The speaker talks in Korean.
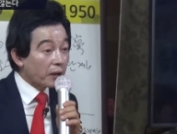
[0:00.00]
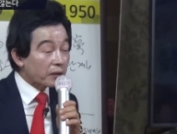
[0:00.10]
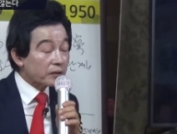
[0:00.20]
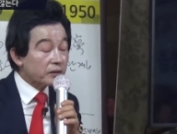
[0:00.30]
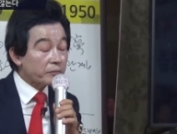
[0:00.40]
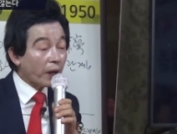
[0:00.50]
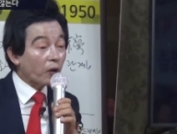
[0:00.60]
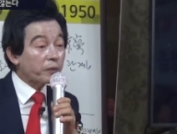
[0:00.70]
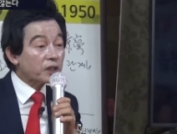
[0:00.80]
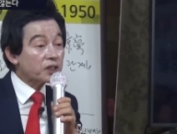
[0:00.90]
그럼 그
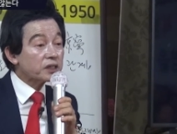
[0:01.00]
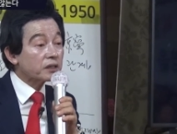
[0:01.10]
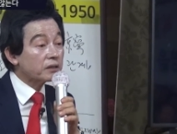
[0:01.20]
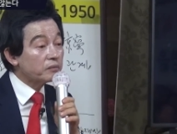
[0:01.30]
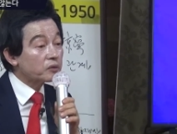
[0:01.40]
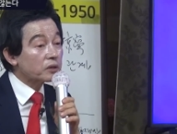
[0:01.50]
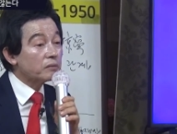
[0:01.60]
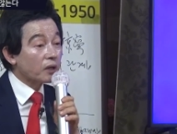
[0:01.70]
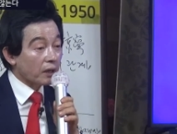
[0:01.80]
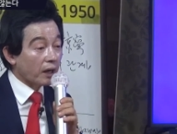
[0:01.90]
배고픈 귀신이 그 물을
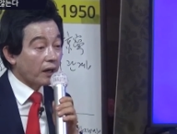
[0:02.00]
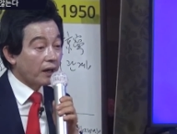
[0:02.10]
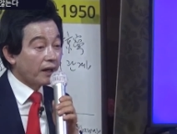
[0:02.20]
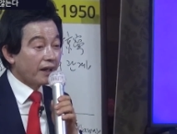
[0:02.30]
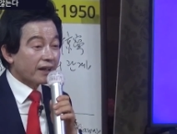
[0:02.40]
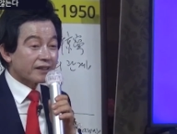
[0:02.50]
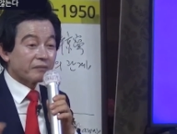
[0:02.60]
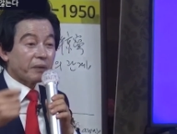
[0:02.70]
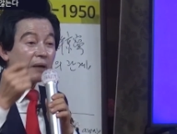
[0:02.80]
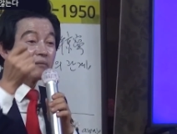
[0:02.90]
먹어.
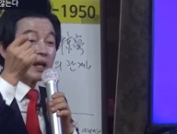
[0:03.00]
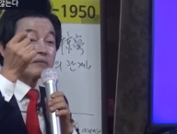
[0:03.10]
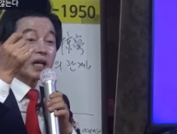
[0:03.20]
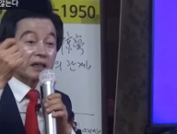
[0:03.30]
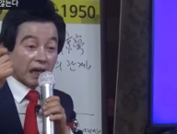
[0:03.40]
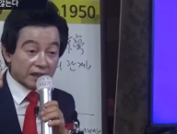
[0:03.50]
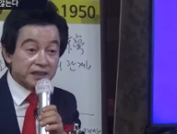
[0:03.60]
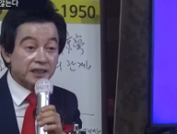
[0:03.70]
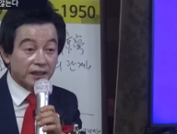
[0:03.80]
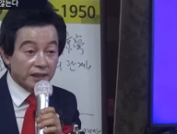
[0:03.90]
그 밥 냄새가
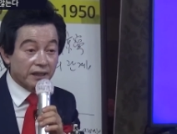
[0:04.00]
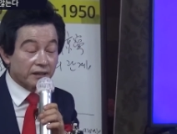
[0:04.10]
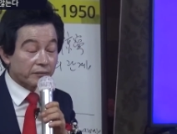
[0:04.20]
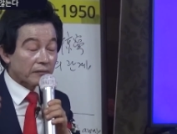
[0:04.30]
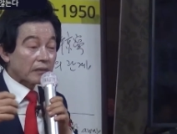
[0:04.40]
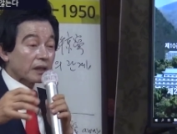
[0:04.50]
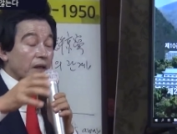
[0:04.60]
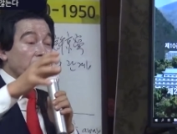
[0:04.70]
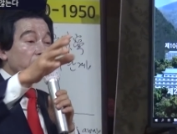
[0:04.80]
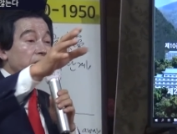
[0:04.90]
나겠지.
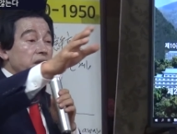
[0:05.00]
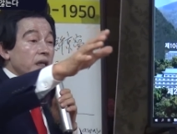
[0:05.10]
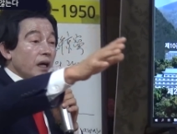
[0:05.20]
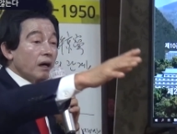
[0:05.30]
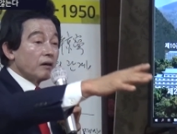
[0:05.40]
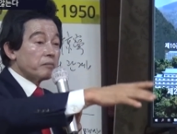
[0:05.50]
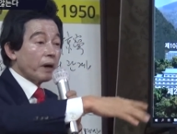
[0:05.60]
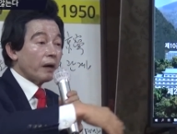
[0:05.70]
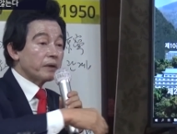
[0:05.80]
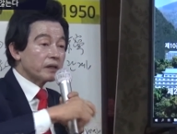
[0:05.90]
그러니까
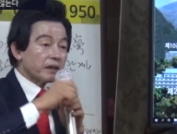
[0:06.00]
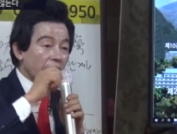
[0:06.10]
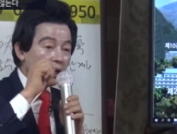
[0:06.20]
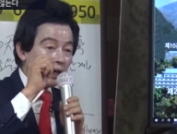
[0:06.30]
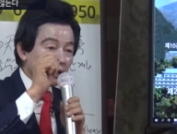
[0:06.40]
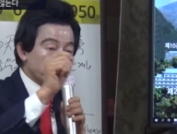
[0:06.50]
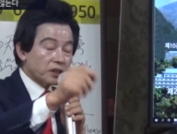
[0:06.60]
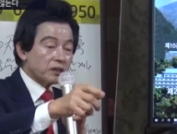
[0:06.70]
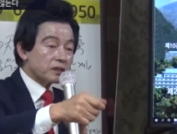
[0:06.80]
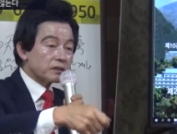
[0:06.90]
밥을
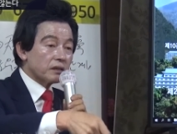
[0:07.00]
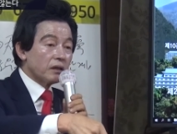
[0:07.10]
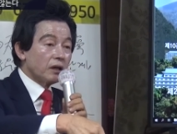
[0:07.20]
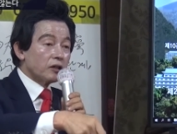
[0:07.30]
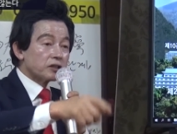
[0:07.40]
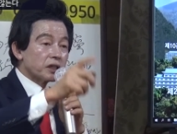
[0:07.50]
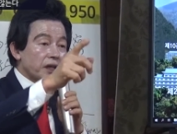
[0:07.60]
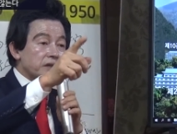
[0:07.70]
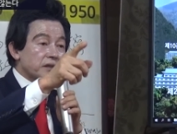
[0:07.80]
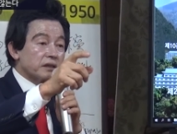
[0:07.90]
깨끗이 씻어서
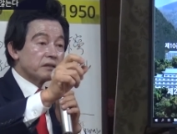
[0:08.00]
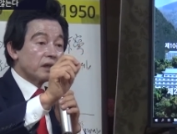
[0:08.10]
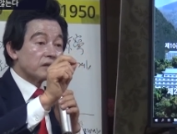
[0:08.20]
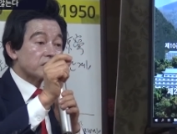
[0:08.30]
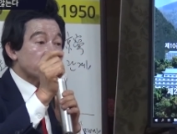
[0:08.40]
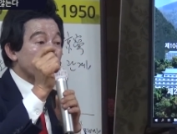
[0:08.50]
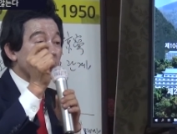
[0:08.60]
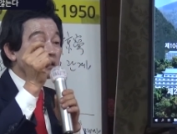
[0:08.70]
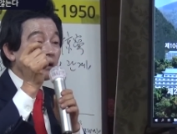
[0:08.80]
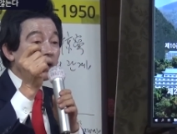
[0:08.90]
절에서는
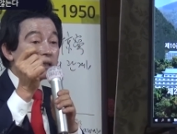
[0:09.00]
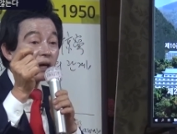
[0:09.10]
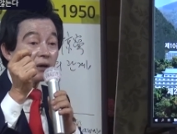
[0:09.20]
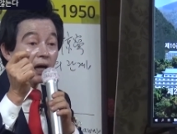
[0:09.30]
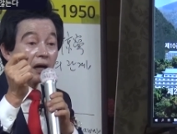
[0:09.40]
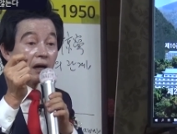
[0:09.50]
쓰레기가 나와 안 나와?